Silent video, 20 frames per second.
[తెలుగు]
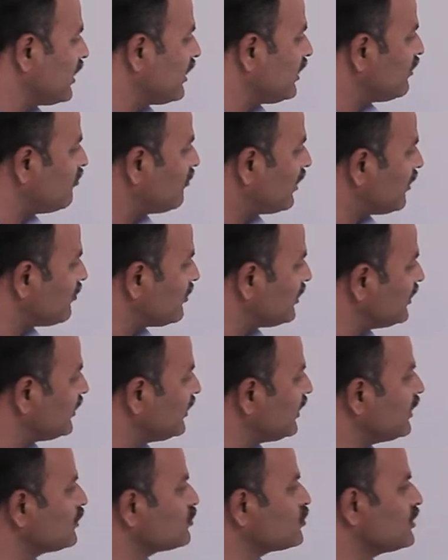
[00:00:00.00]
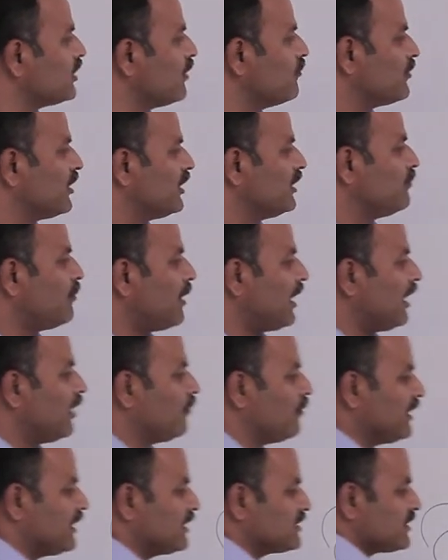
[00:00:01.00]
ఈ మనం ఇదినే దూదం ఇది
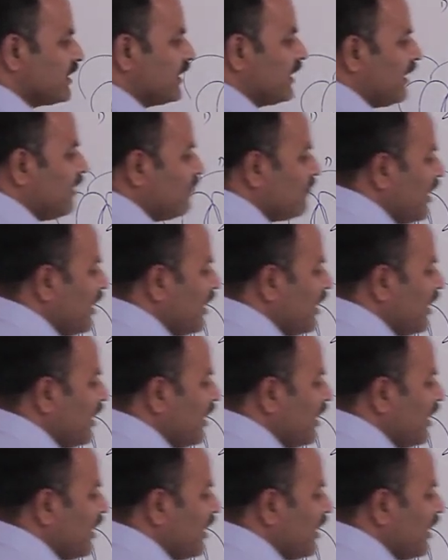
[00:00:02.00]
పక్కకు పెట్టేసేయండి